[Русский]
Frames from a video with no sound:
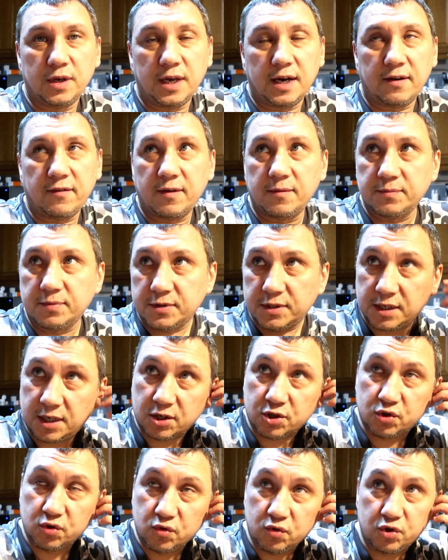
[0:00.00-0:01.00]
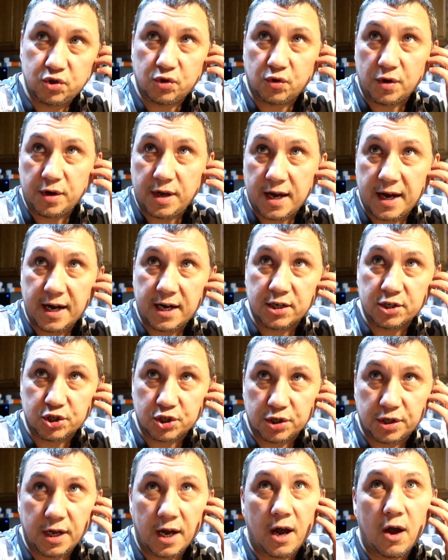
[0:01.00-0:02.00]
Я вам скажу, что я
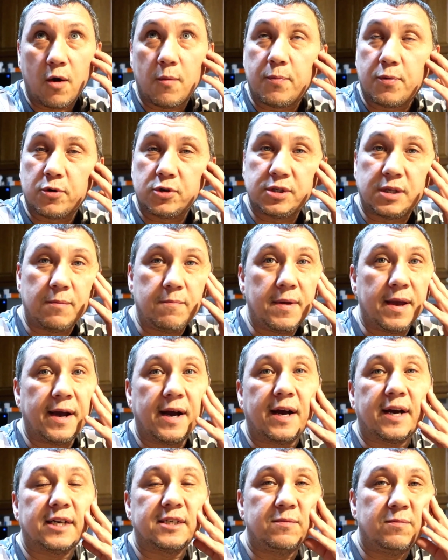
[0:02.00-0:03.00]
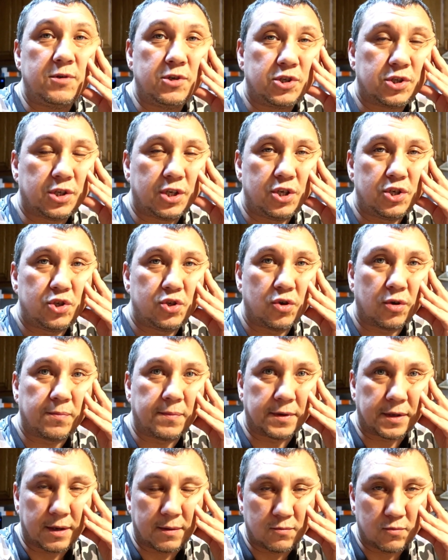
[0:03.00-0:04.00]
ожидаю просто мега космический
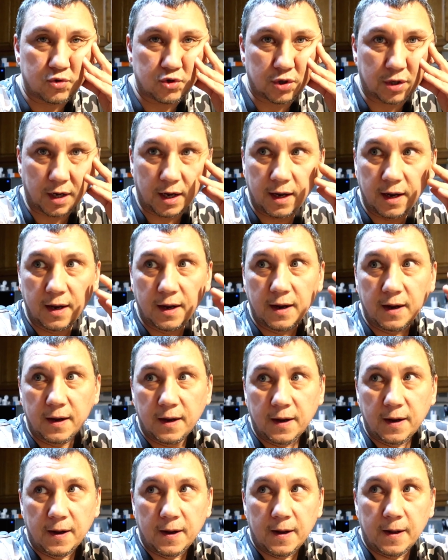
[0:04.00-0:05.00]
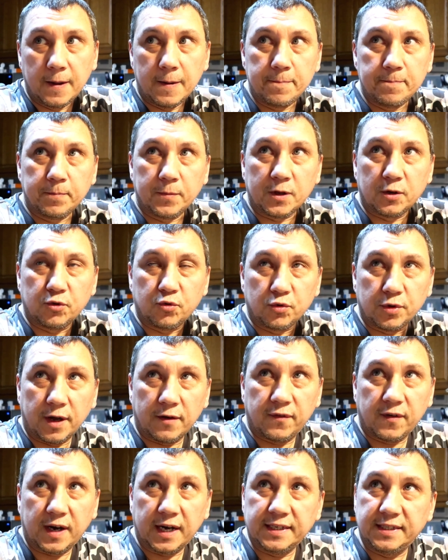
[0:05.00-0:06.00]
счет, потому что
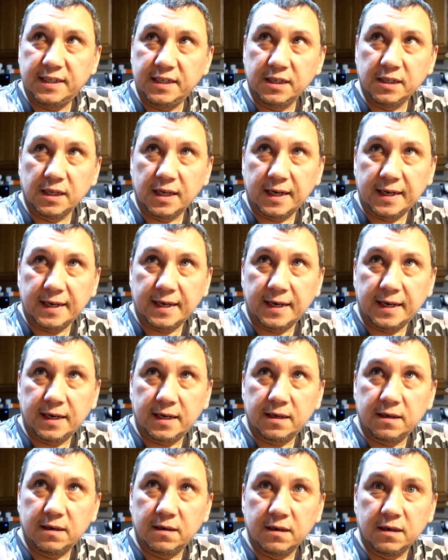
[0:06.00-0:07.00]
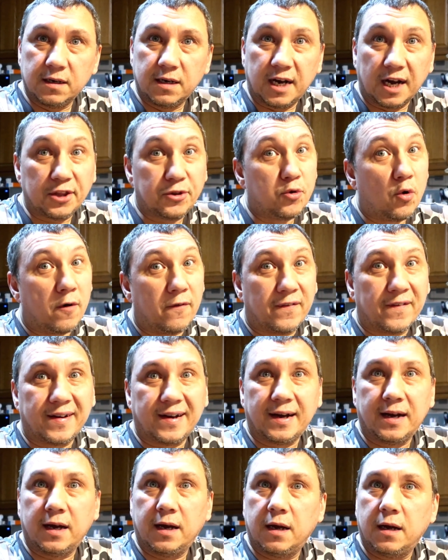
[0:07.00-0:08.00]
туда входила
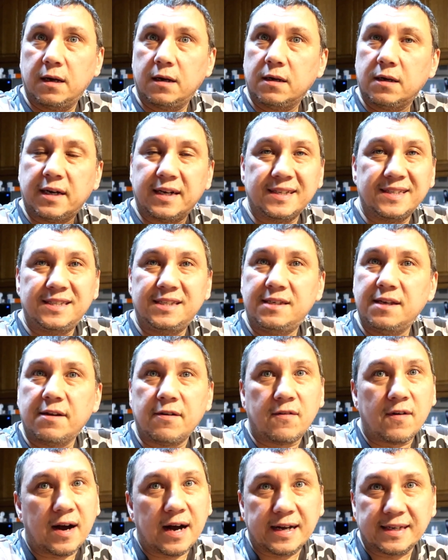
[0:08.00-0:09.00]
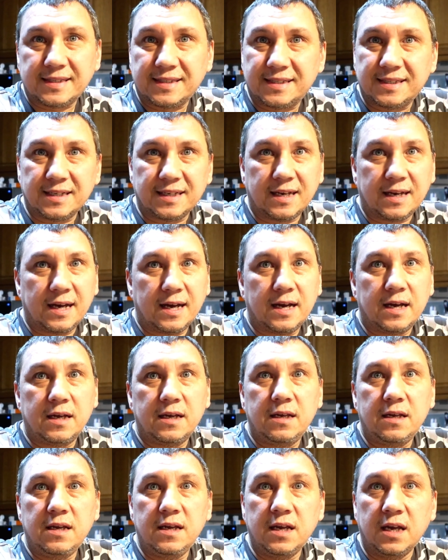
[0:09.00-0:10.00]
готовка, консервация
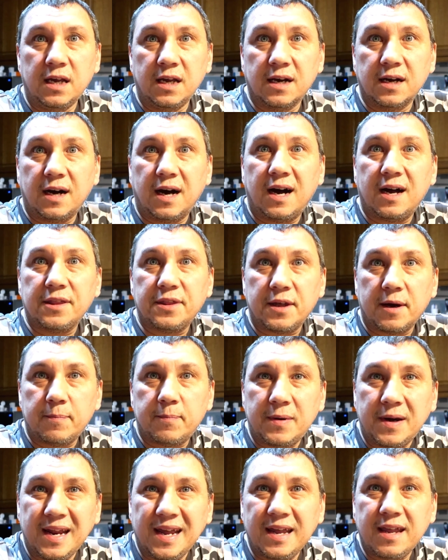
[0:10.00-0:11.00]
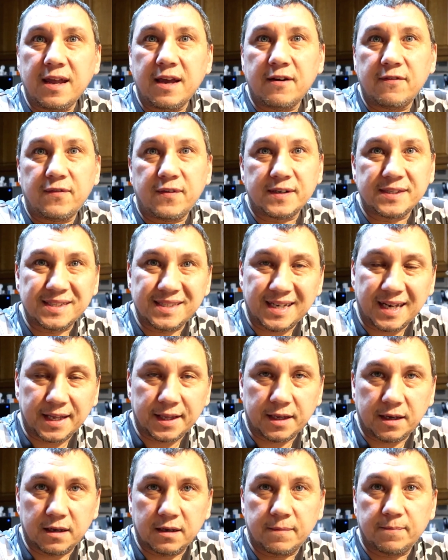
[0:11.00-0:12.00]
и отопление
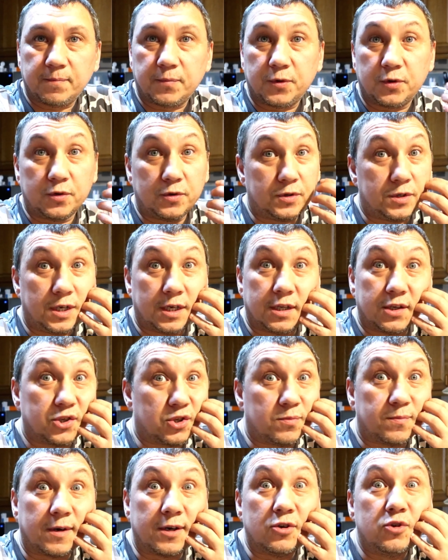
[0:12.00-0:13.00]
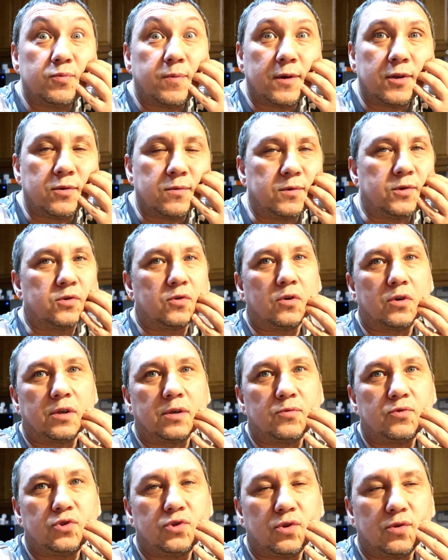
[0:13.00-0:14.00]
фасада. То есть я даже боюсь подумать, сколько
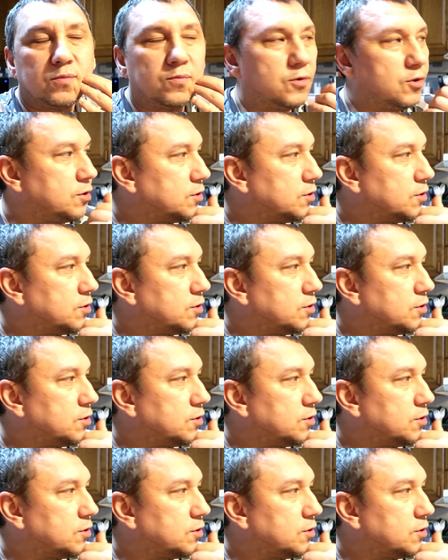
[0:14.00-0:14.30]
там счет будет.